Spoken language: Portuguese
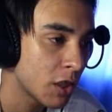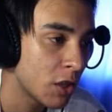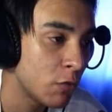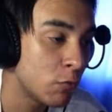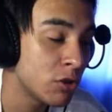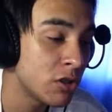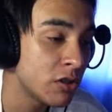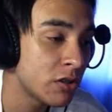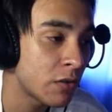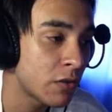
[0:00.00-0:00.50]
E
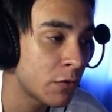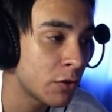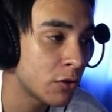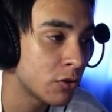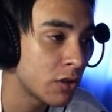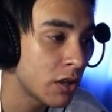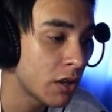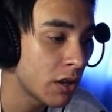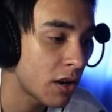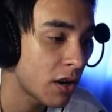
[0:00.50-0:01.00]
você está
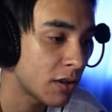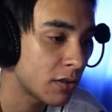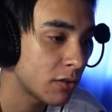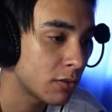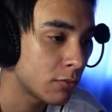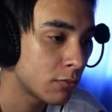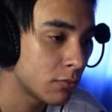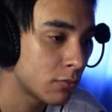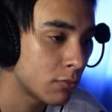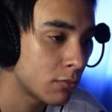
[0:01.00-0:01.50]
ficando sem
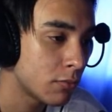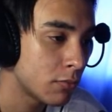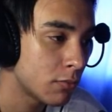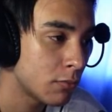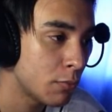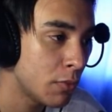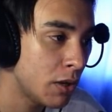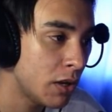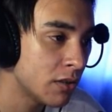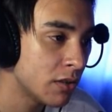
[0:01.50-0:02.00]
carta.
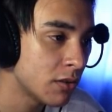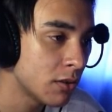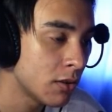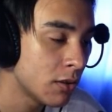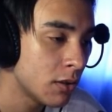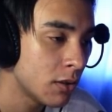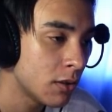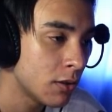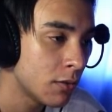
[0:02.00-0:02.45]
Beleza?